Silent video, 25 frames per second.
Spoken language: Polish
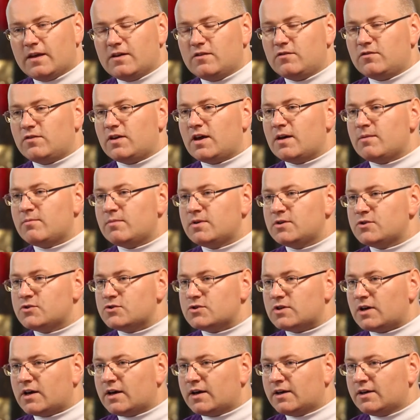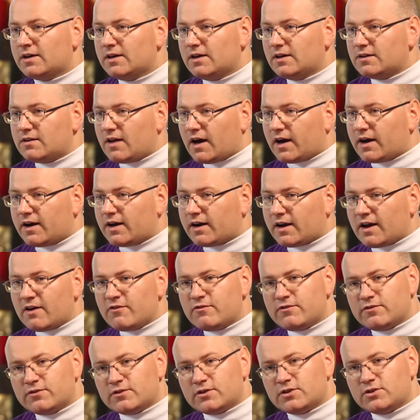Wiemy, że ta
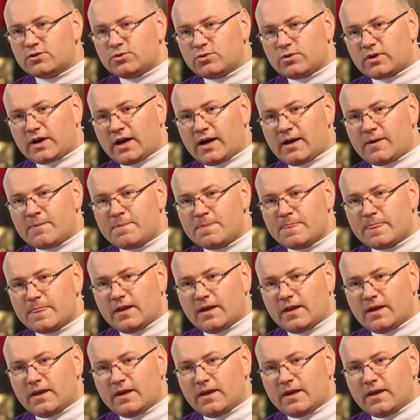krew, która